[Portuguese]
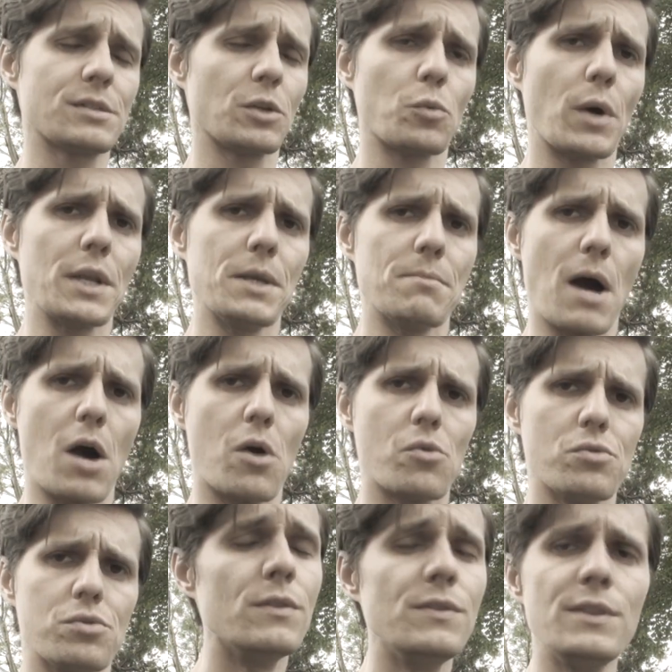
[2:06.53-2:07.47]
ser um
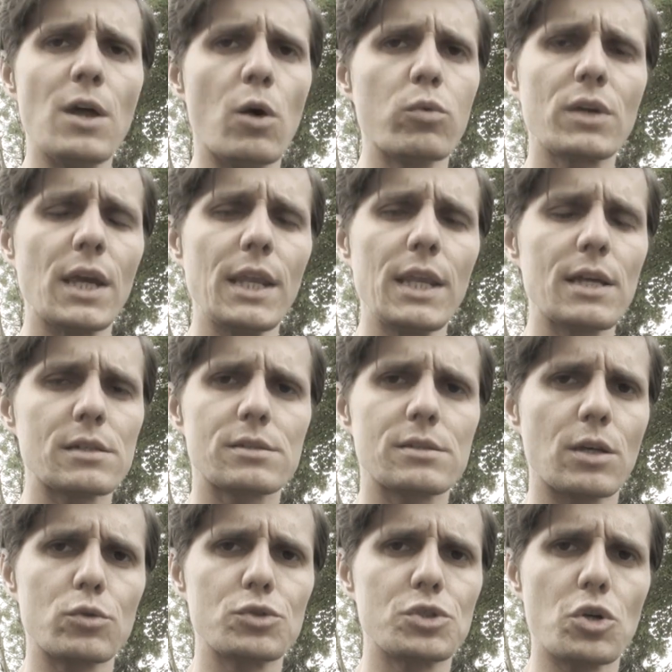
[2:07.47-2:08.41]
animal, não queria
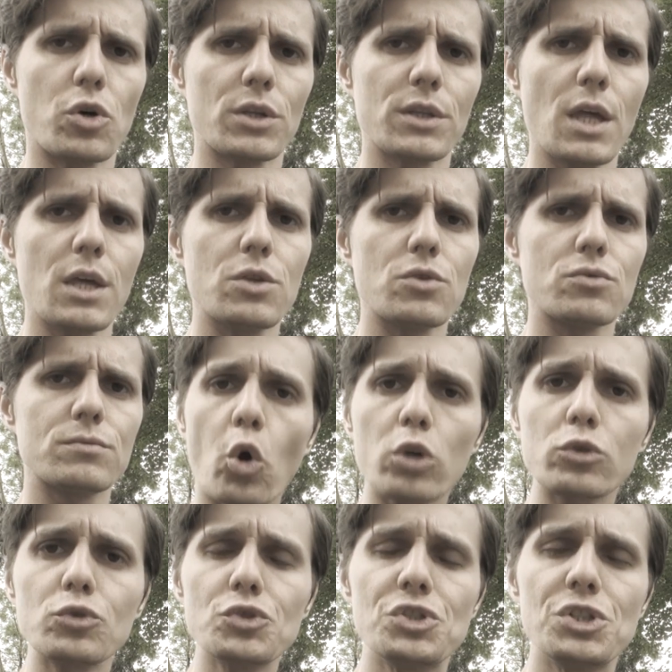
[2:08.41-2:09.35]
ser o de rodeio.
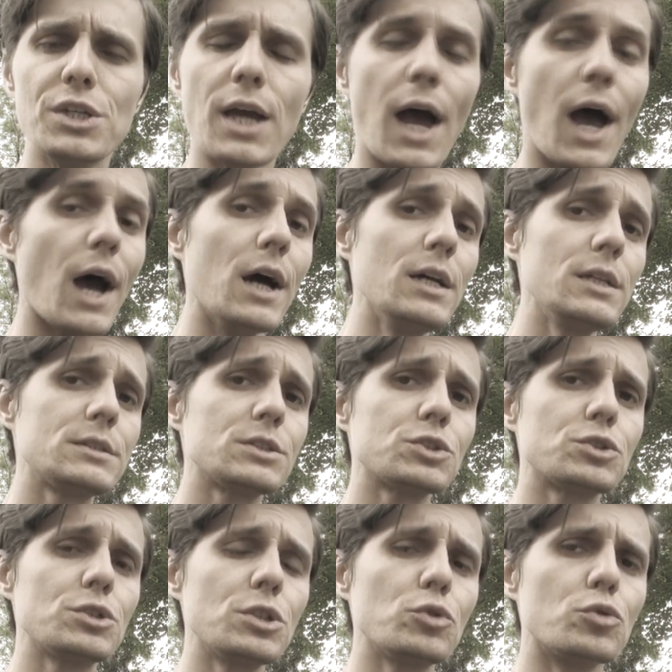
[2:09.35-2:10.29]
Todo dia antes
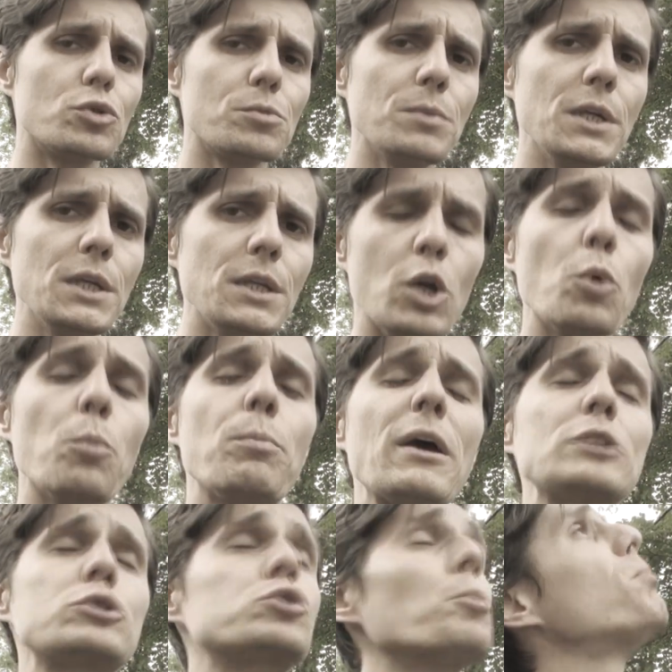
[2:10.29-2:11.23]
Antes de dormir, eu
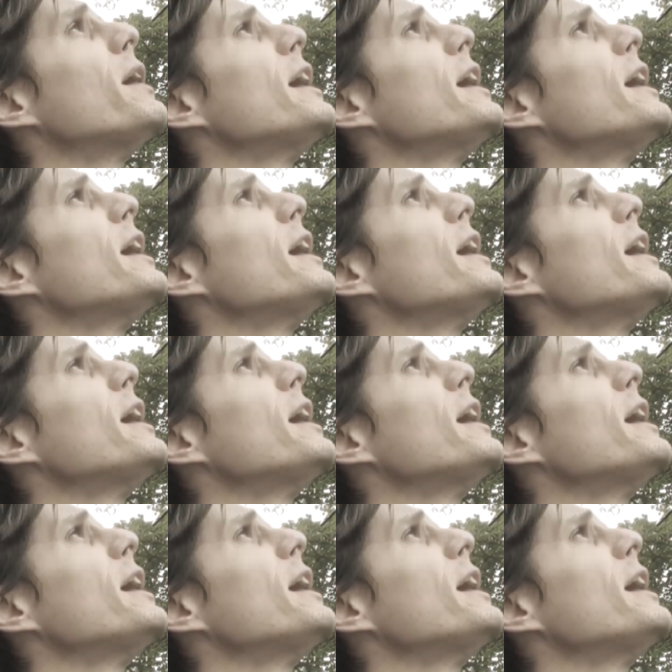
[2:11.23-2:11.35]
peço